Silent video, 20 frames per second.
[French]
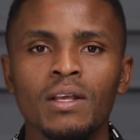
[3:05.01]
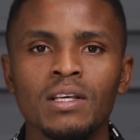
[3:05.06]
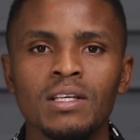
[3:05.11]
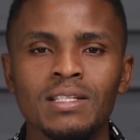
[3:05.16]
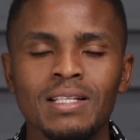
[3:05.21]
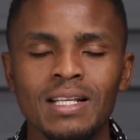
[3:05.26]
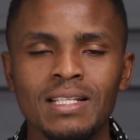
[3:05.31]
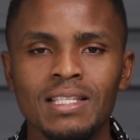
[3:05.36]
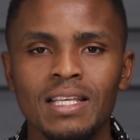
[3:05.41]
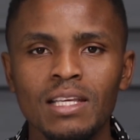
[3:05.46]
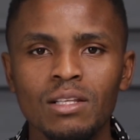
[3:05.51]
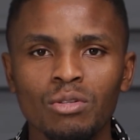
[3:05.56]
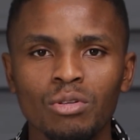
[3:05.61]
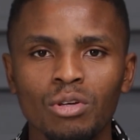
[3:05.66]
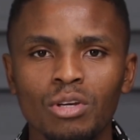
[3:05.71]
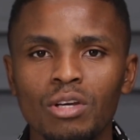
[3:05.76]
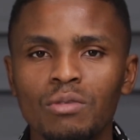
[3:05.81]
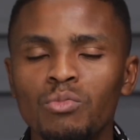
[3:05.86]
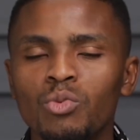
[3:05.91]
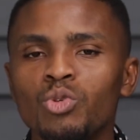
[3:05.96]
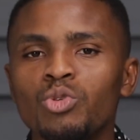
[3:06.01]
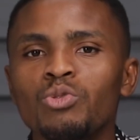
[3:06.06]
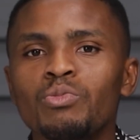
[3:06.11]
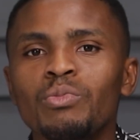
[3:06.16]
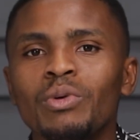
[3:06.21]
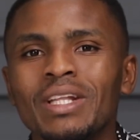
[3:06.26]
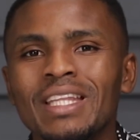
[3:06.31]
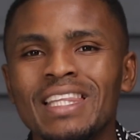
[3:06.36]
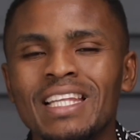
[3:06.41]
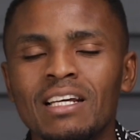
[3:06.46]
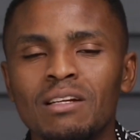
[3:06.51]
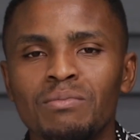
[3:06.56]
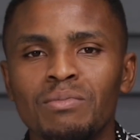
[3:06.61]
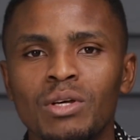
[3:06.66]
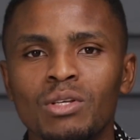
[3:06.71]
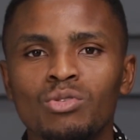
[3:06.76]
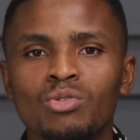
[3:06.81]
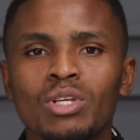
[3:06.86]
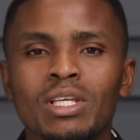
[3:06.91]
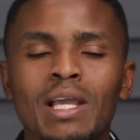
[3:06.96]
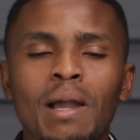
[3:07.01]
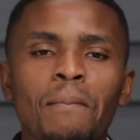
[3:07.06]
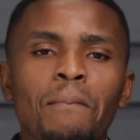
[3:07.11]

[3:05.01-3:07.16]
Ça, c'est une erreur monumentale parce qu'il y a